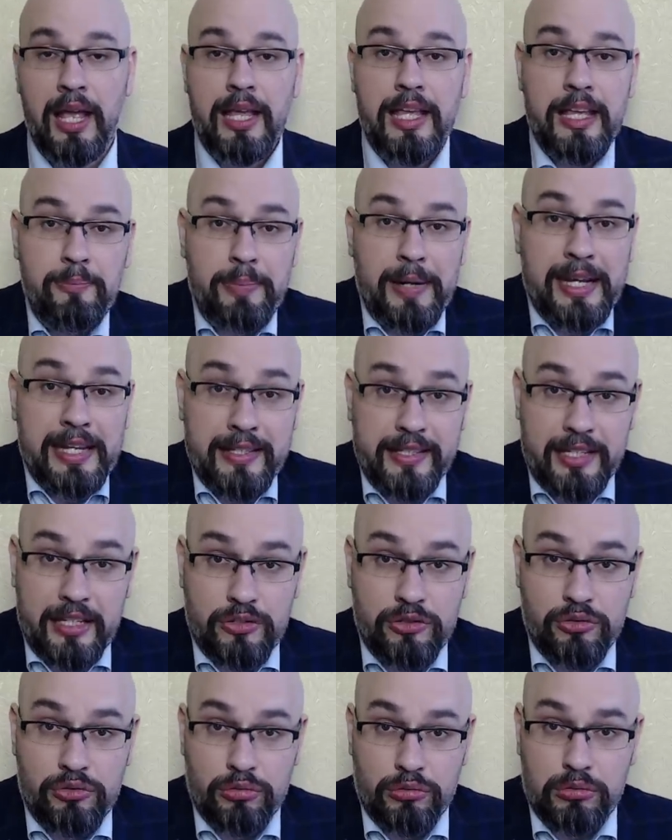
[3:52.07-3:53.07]
И
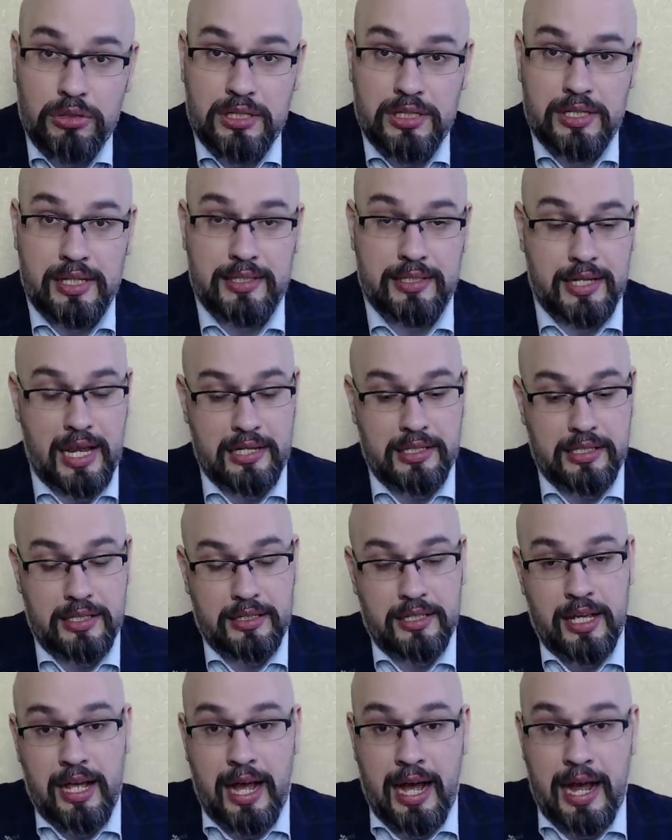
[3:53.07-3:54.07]
поинтересуется,
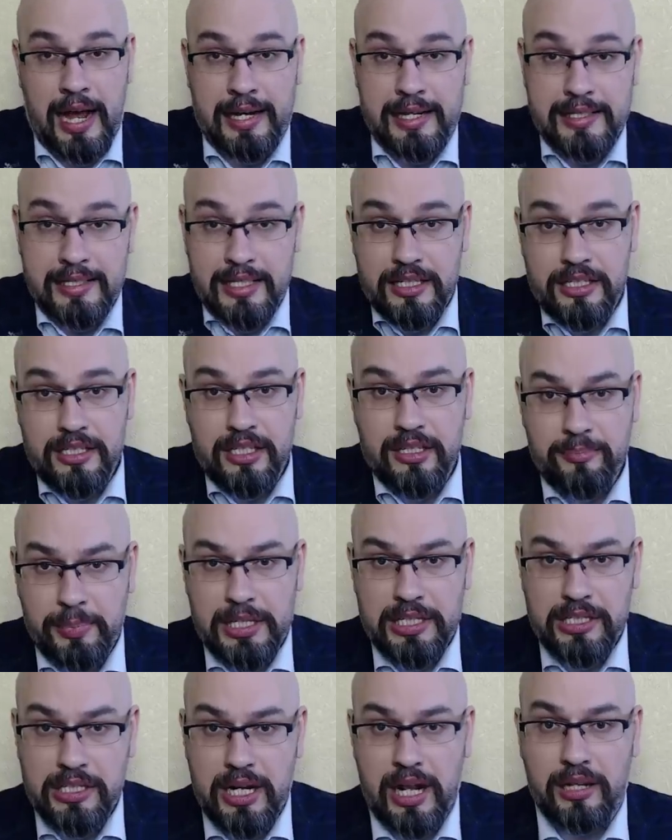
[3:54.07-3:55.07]
скажет, а расскажи,
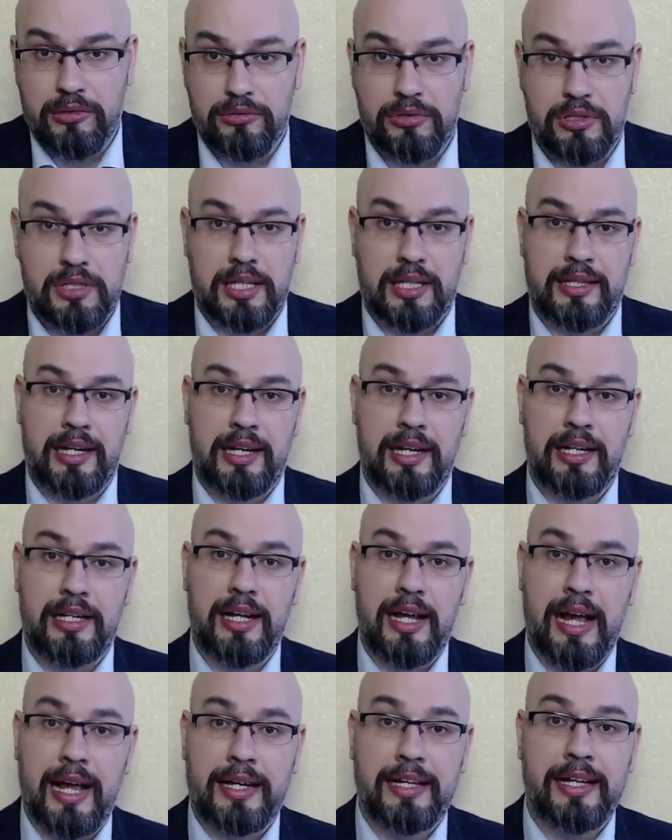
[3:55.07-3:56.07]
пожалуйста,
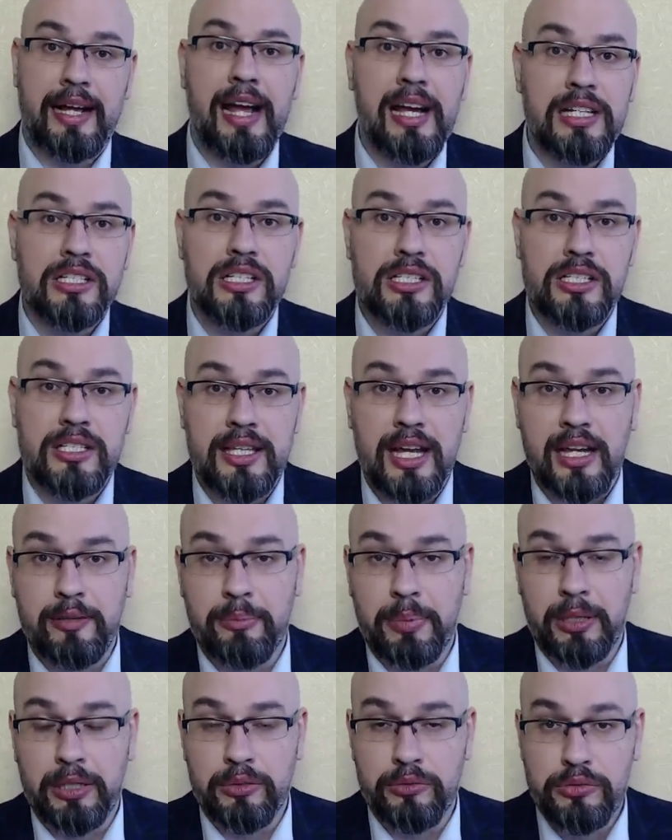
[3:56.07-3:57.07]
дорогая, а как же ж так
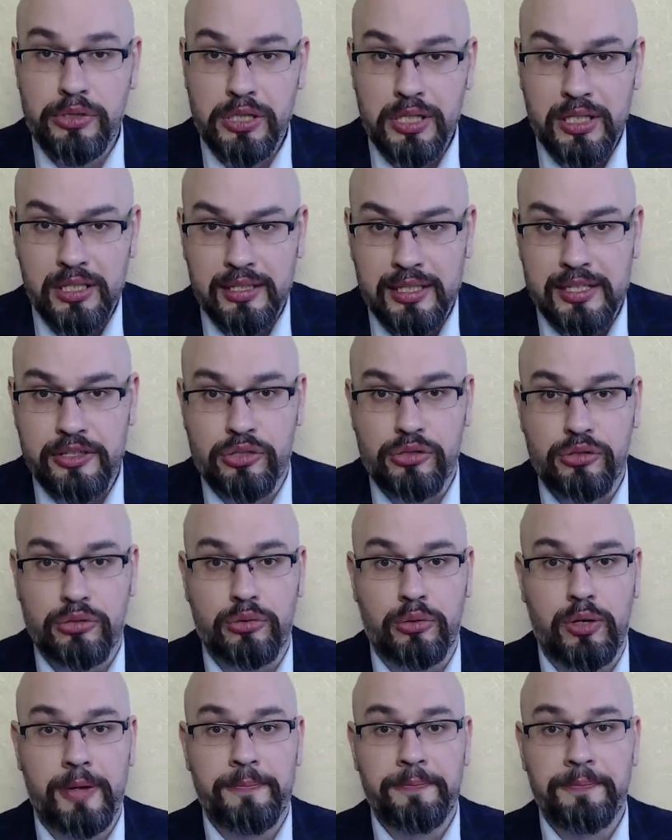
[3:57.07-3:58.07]
получилось,
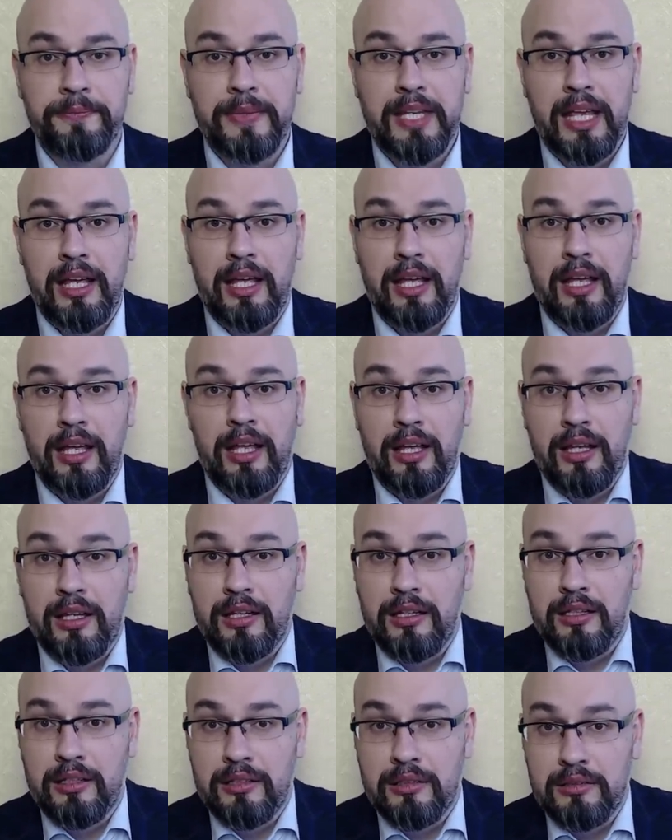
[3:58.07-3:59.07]
что
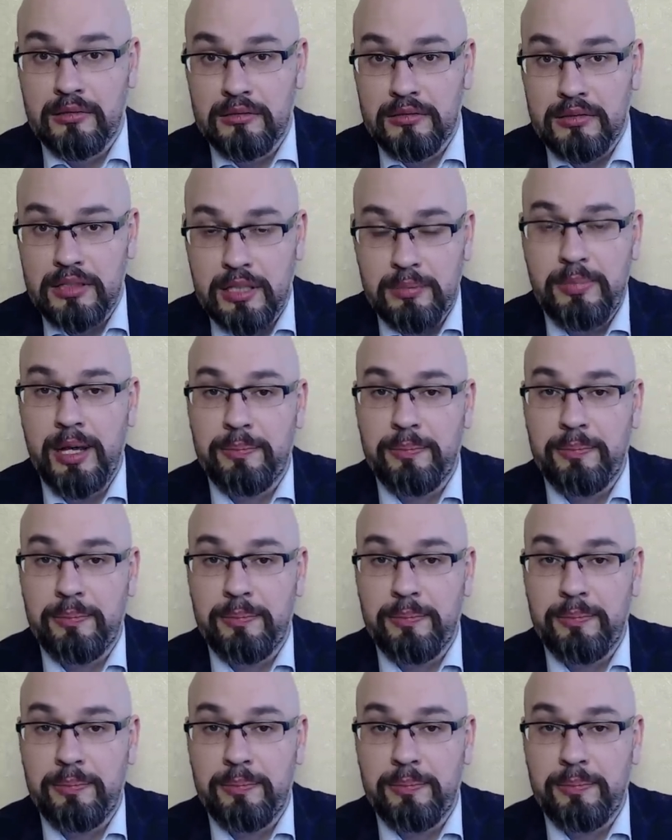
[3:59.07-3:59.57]
тебе